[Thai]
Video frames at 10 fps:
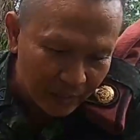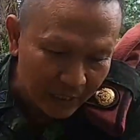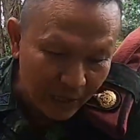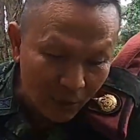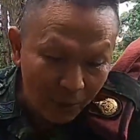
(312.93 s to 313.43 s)

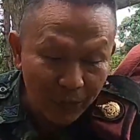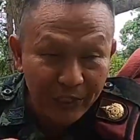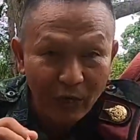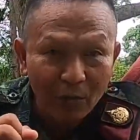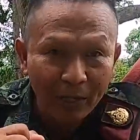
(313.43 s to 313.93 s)
อันนี้แล้ว
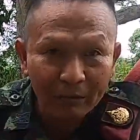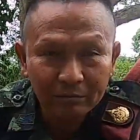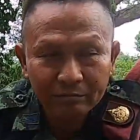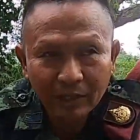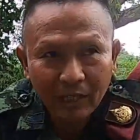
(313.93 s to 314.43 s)
เขี้ยวมัน
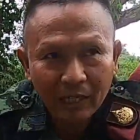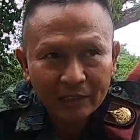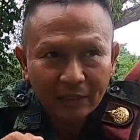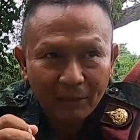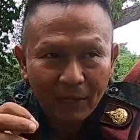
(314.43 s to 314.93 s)

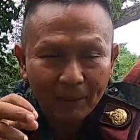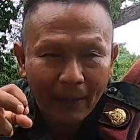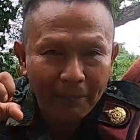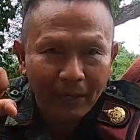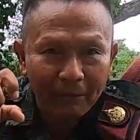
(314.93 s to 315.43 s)
สามารถ
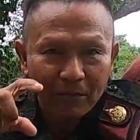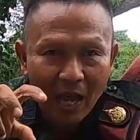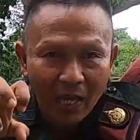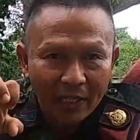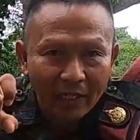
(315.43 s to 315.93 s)
พับเก็บ
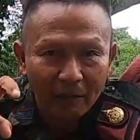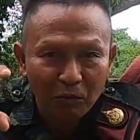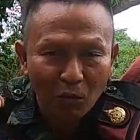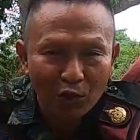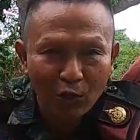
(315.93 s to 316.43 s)
ได้นะครั
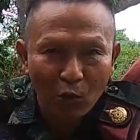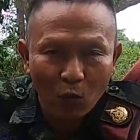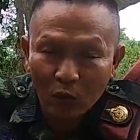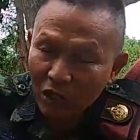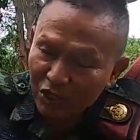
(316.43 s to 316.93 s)
บเขาเขี้ยว
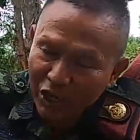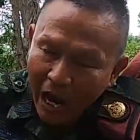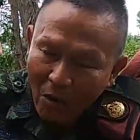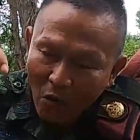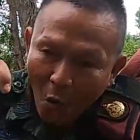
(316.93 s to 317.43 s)

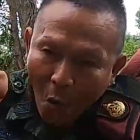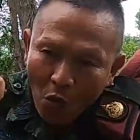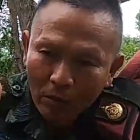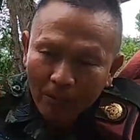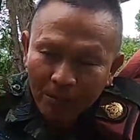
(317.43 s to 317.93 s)
ยาวงู
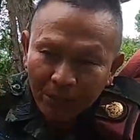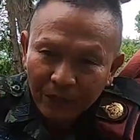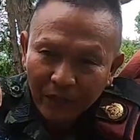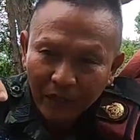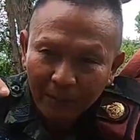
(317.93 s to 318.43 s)

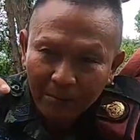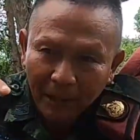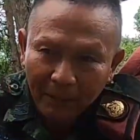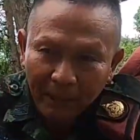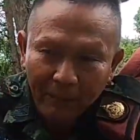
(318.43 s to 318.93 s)
นะครับ
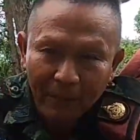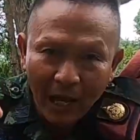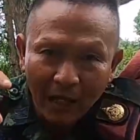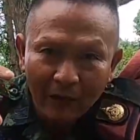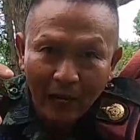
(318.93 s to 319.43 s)
พับเก็บ
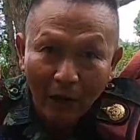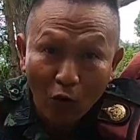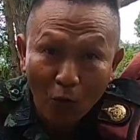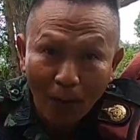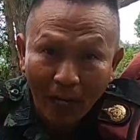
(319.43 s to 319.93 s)
ได้เวลา
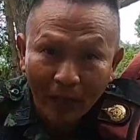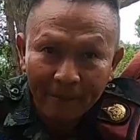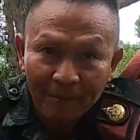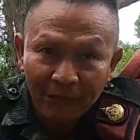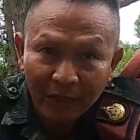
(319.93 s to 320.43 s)
เขาหุบปาก
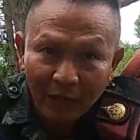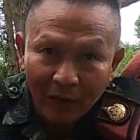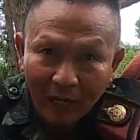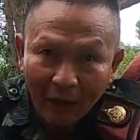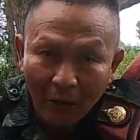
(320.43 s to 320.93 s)

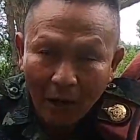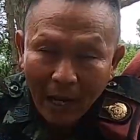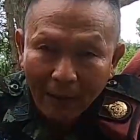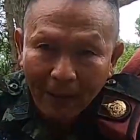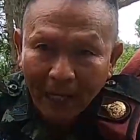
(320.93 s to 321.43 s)
เวลาเขา
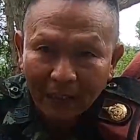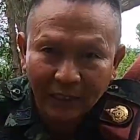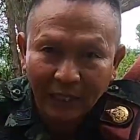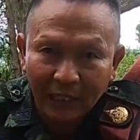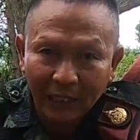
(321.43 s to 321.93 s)
อ้าปาก
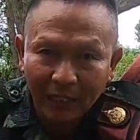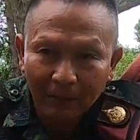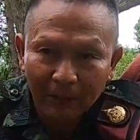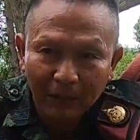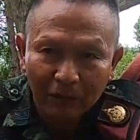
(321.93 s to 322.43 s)
จะกัดนะ
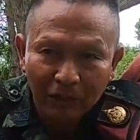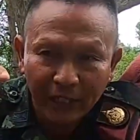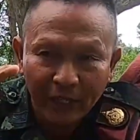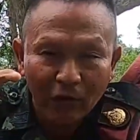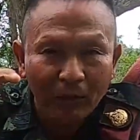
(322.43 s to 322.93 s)
ครับเขี้ยวก็
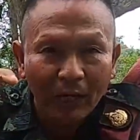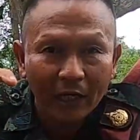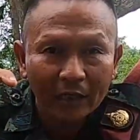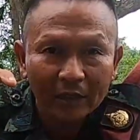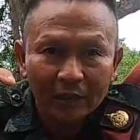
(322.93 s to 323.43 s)
จะเด้งออกมา
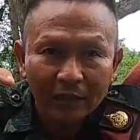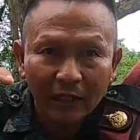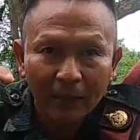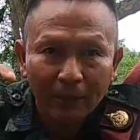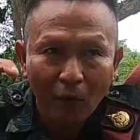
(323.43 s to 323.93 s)

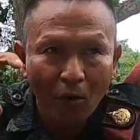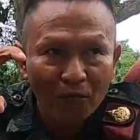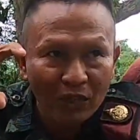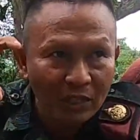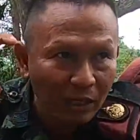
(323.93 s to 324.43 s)
นะครับ พร้อ
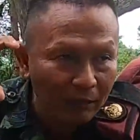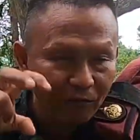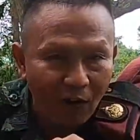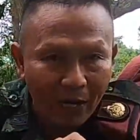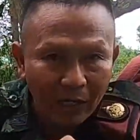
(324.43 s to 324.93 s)
มที่จะ
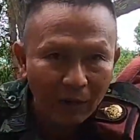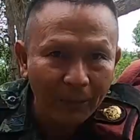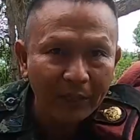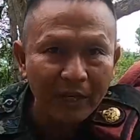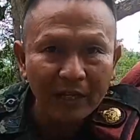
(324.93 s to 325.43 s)
ฝัง
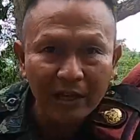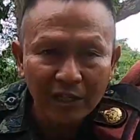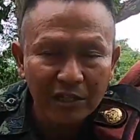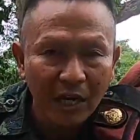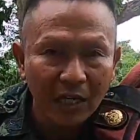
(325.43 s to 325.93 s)
เข้าไปใน
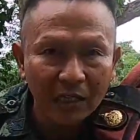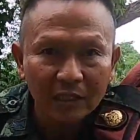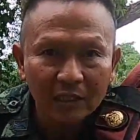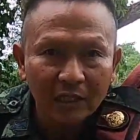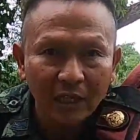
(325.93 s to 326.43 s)
เนื้อเหยื่อ
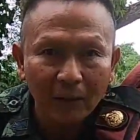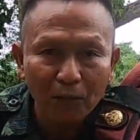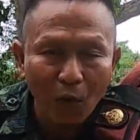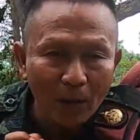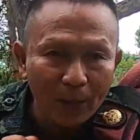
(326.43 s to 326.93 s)
นะครั
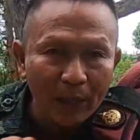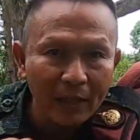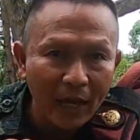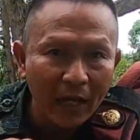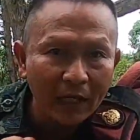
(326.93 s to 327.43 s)
บ ปล่อยพิ
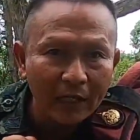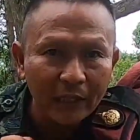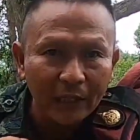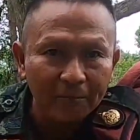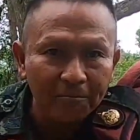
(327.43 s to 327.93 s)
ษได้
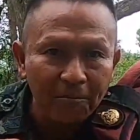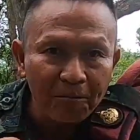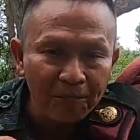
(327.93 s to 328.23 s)
นะครับ